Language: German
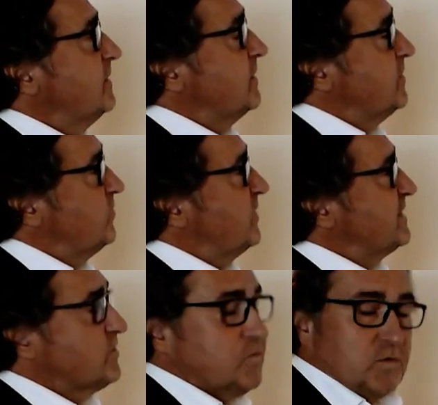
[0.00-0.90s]
Ähm,
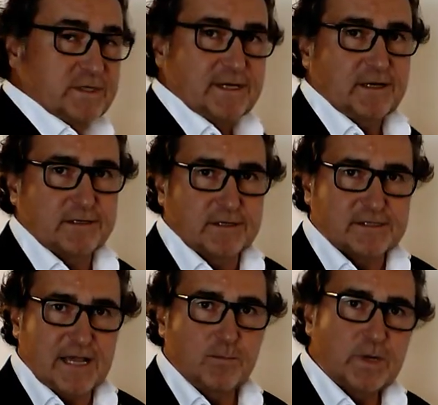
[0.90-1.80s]
welchen Vorteil hat
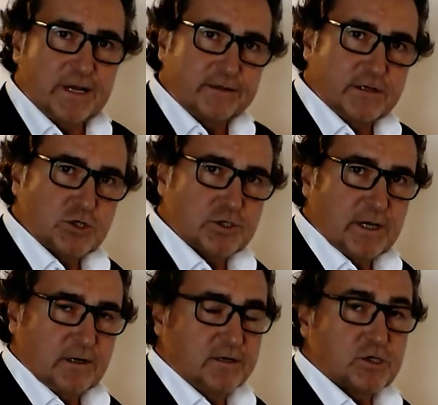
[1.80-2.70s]
das? Einmal hat der St
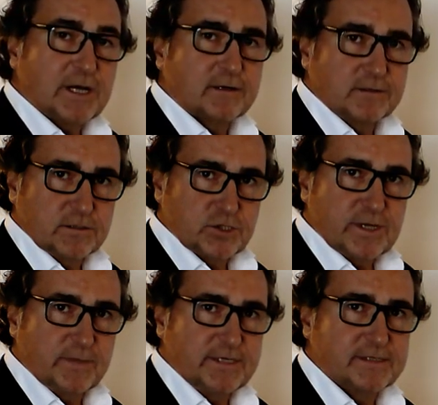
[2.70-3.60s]
äh, Schrank eine
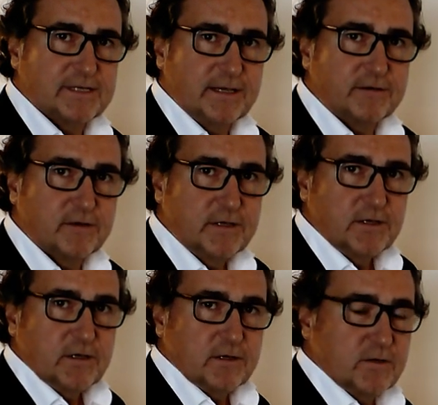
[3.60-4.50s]
Stabilität,
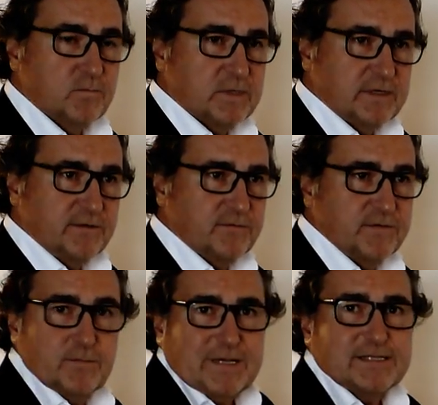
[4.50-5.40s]
ähm, die
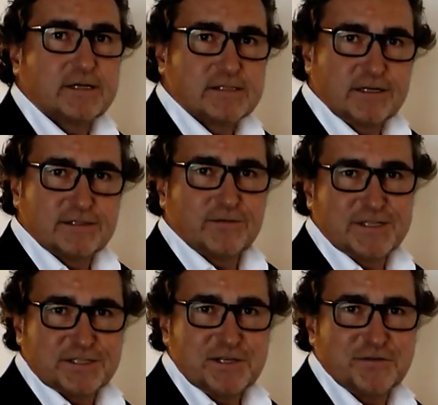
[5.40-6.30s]
viel besser ist, als wenn
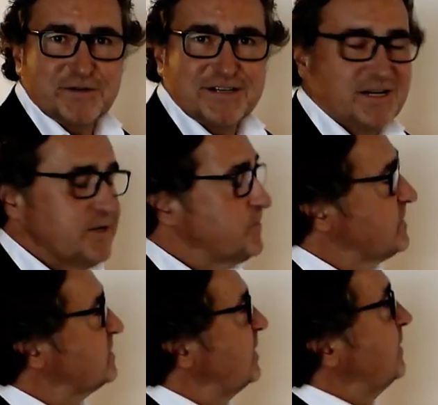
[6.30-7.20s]
es nicht verklebt
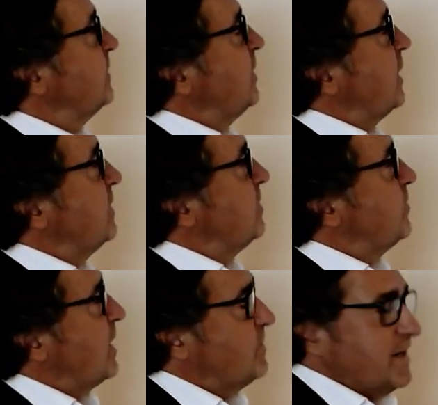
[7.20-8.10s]
ist. Ähm,
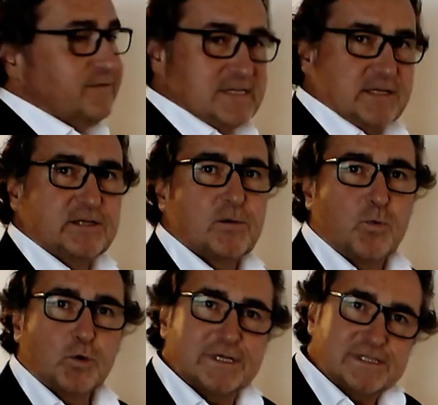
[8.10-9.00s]
aber ein wesentlicher
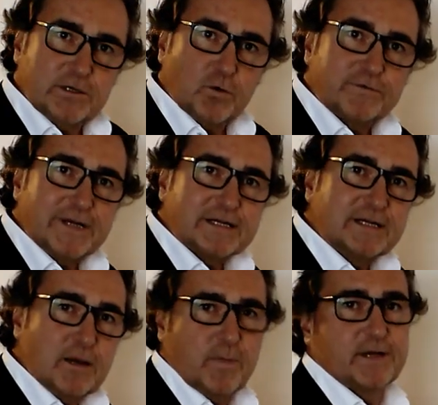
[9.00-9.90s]
Punkt ist, die Rückwand
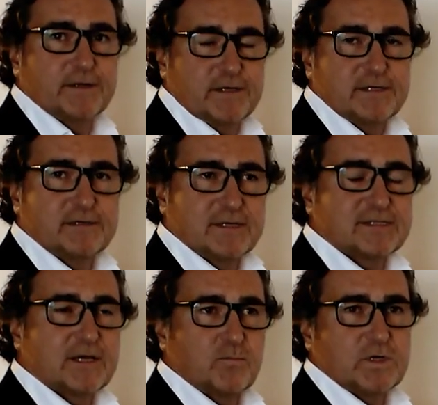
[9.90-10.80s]
klappert nicht.
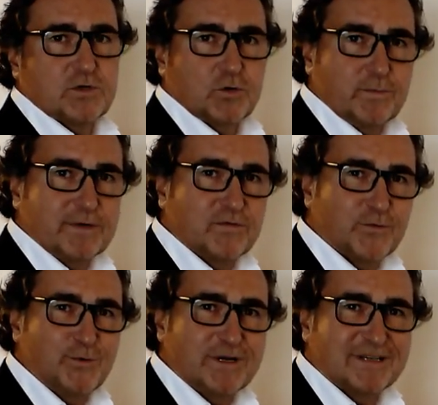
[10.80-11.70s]
Das hat man schon mal
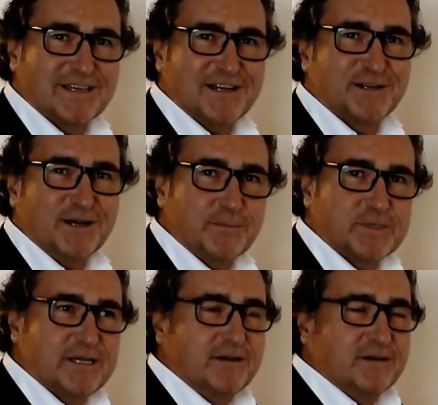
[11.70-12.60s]
früher gern gehabt,
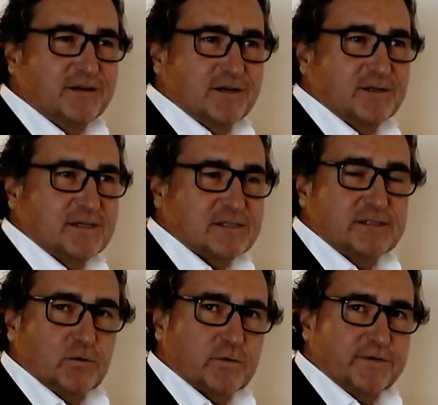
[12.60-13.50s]
äh, dass
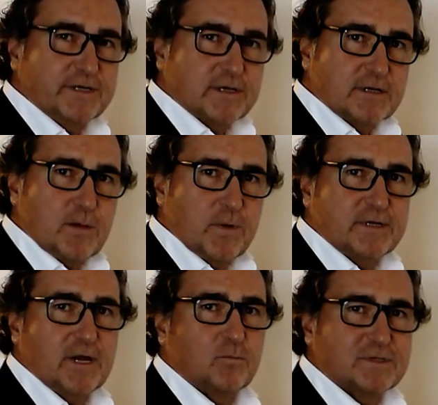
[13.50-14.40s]
die Rückwände geklappert
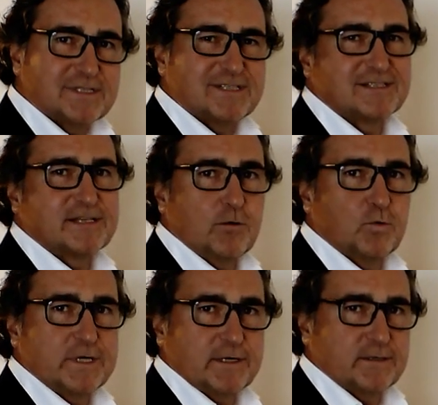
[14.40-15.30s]
haben und das ist sehr
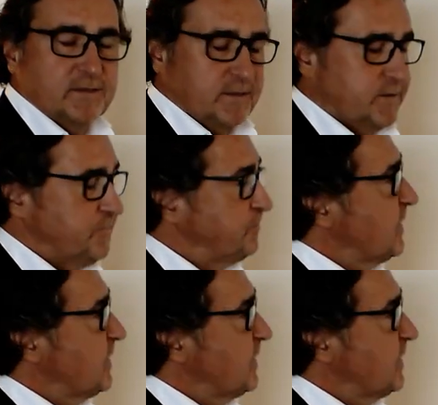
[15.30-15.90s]
unangenehm.